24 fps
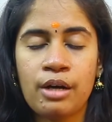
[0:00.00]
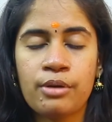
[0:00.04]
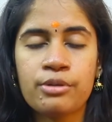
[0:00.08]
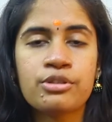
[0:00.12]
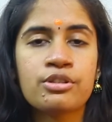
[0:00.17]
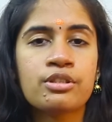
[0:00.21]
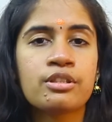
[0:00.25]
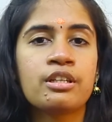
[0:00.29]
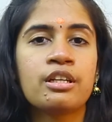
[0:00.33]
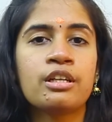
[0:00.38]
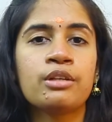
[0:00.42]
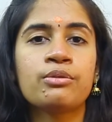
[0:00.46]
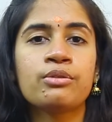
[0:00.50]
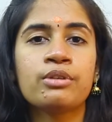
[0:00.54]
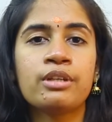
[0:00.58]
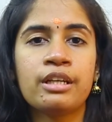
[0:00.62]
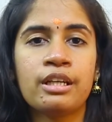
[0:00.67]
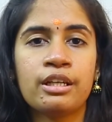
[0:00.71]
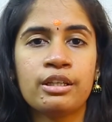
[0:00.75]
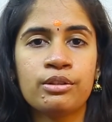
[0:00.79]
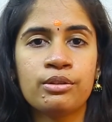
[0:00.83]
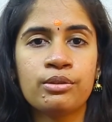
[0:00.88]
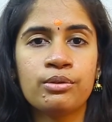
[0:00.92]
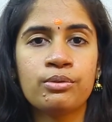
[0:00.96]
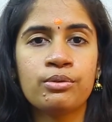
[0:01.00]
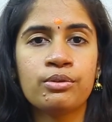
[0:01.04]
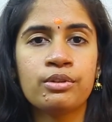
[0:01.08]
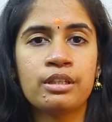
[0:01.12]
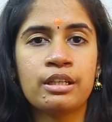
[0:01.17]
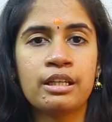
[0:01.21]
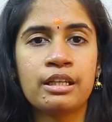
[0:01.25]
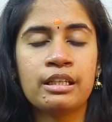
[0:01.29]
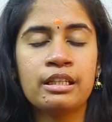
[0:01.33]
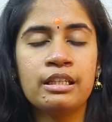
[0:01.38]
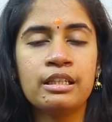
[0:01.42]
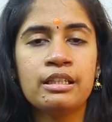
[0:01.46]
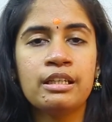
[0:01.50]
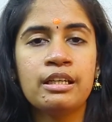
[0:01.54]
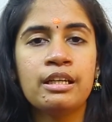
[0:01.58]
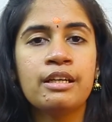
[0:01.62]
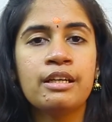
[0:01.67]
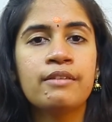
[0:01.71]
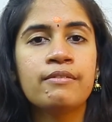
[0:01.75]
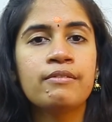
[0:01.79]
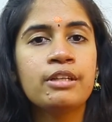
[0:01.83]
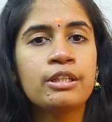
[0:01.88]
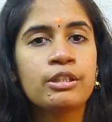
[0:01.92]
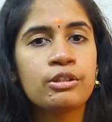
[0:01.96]
ఔషధాలు కూడా ఎన్నో ఉన్నాయి
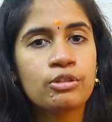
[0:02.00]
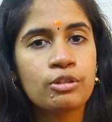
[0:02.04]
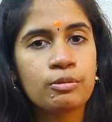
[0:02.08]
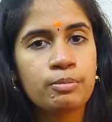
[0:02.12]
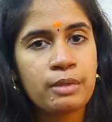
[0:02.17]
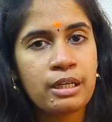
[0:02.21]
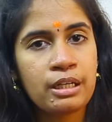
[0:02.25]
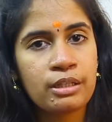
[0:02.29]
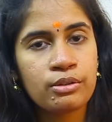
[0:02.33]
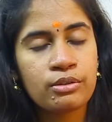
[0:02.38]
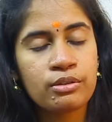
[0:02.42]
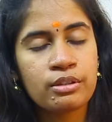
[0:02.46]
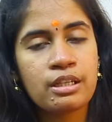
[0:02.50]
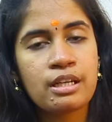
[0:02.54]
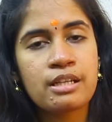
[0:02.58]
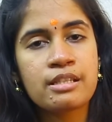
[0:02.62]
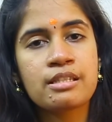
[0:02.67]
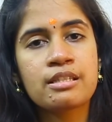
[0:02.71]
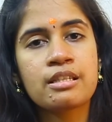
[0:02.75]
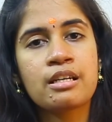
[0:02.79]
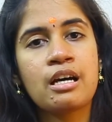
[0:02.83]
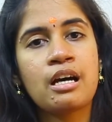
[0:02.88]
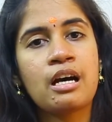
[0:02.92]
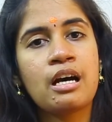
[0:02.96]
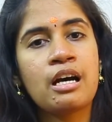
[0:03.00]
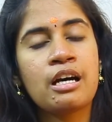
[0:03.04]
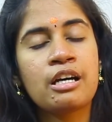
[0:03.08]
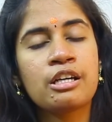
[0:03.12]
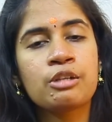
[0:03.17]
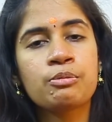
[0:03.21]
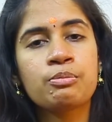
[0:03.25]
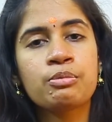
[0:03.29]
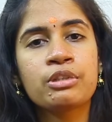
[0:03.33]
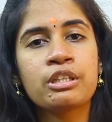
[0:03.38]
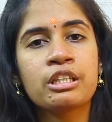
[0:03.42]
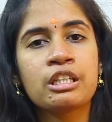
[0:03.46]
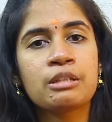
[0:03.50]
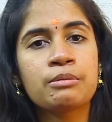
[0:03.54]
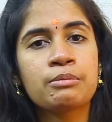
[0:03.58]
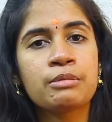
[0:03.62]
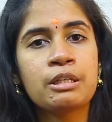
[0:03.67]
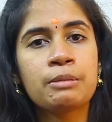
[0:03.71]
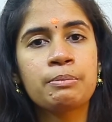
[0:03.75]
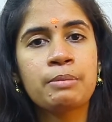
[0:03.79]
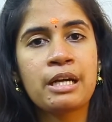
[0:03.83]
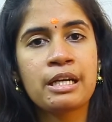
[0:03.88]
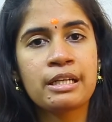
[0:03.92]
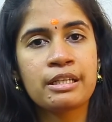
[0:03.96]
వీటితో పాటు కాస్త ఆహారపు
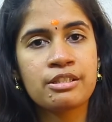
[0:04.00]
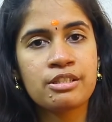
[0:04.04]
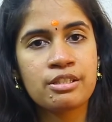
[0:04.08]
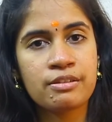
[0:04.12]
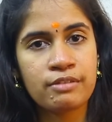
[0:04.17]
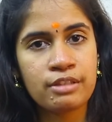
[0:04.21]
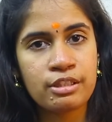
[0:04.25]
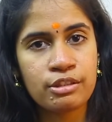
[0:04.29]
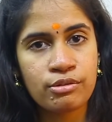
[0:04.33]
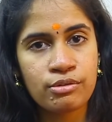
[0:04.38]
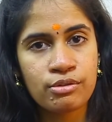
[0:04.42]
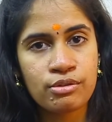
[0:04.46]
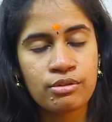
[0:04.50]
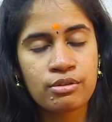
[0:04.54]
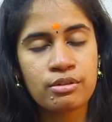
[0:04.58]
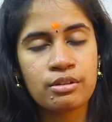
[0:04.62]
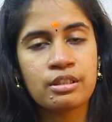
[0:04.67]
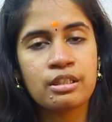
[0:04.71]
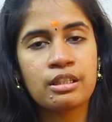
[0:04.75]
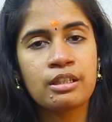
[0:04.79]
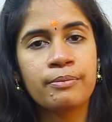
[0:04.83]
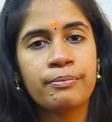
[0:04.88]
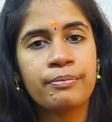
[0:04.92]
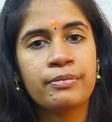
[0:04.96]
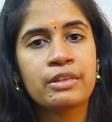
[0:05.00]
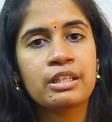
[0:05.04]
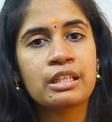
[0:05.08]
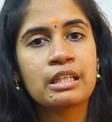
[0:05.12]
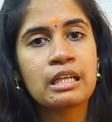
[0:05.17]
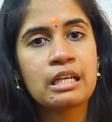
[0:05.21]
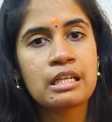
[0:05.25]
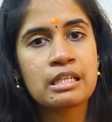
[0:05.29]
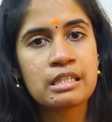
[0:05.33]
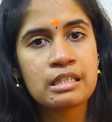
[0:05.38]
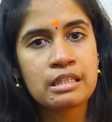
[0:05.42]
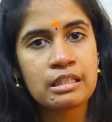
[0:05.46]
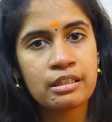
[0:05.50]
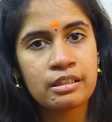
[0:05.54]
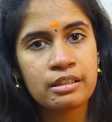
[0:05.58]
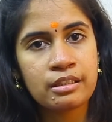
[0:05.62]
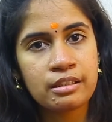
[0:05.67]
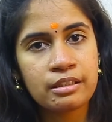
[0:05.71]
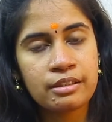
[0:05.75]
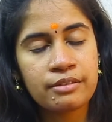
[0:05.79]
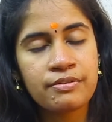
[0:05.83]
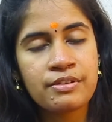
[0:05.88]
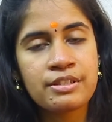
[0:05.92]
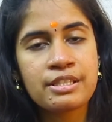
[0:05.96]
నియమాలు పాటించవలసి వస్తుంది కాస్త
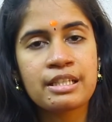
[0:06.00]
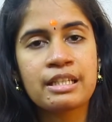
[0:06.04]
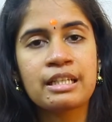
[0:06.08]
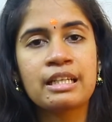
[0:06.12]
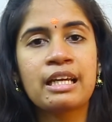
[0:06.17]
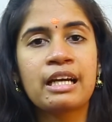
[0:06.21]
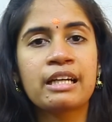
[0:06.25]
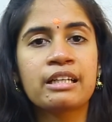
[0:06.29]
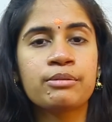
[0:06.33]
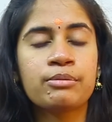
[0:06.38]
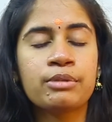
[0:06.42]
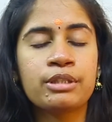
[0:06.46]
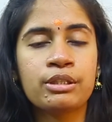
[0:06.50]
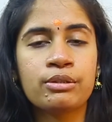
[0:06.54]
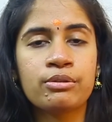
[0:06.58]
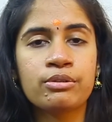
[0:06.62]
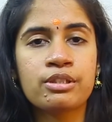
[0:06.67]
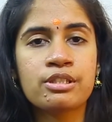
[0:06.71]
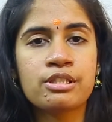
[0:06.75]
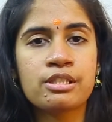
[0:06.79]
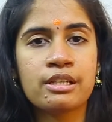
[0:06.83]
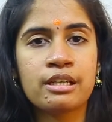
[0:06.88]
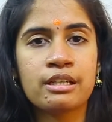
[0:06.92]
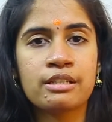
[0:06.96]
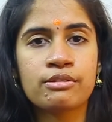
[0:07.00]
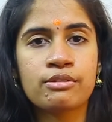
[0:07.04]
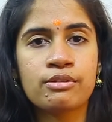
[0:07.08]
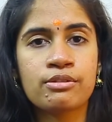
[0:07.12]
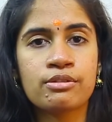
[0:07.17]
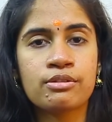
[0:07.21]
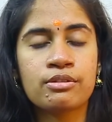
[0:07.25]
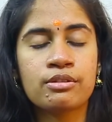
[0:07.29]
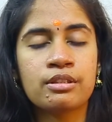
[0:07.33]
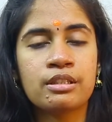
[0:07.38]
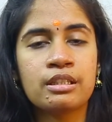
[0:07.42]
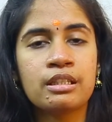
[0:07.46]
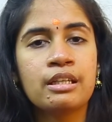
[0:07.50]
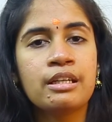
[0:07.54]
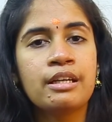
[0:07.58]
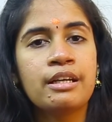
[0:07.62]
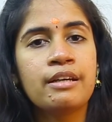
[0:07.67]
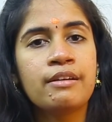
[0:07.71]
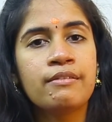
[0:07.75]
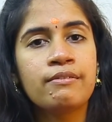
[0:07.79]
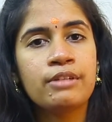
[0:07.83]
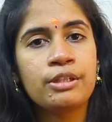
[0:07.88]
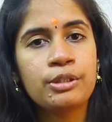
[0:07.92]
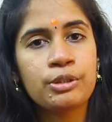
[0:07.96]
ఫిజికల్ యాక్టివిటీ కూడా చేయాల్సి వస్తుంది
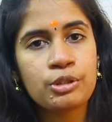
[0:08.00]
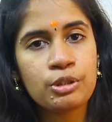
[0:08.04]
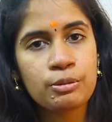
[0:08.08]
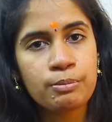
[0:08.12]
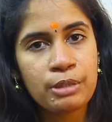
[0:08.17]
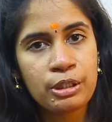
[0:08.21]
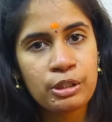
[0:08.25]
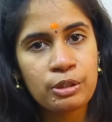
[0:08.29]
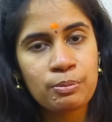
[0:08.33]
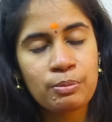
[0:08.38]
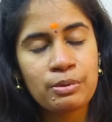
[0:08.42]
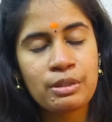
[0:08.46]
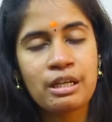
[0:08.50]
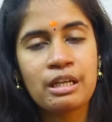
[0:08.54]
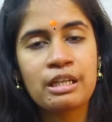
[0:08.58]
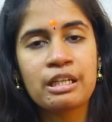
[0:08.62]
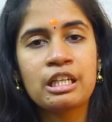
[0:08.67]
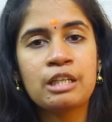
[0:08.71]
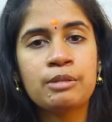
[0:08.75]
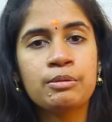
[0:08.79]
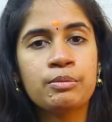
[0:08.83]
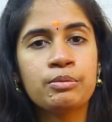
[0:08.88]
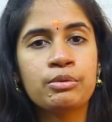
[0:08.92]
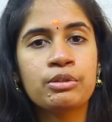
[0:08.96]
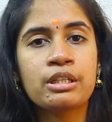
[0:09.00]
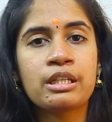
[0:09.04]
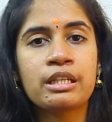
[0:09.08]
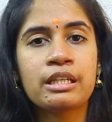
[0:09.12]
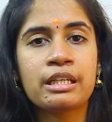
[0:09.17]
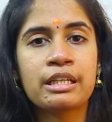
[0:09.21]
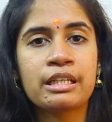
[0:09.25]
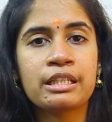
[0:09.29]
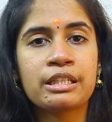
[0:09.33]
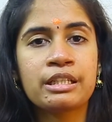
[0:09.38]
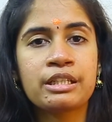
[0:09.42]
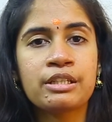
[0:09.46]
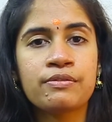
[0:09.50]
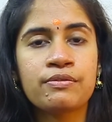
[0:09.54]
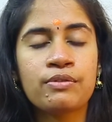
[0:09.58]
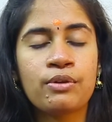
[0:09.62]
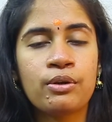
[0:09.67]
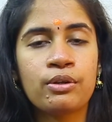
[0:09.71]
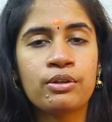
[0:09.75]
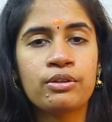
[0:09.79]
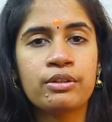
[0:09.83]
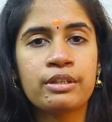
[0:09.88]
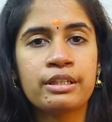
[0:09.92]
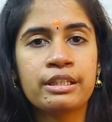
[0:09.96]
వీటితో పాటు ప్రాణాయామం కూడా కరెక్ట్గా
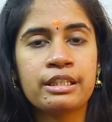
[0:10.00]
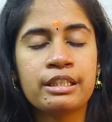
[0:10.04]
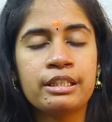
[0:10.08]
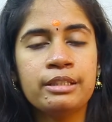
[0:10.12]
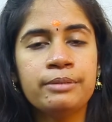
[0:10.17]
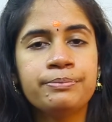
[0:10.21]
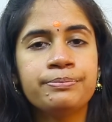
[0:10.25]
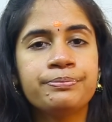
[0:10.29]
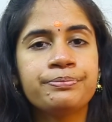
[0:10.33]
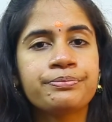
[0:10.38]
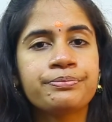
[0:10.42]
ఫాలో అయ్యి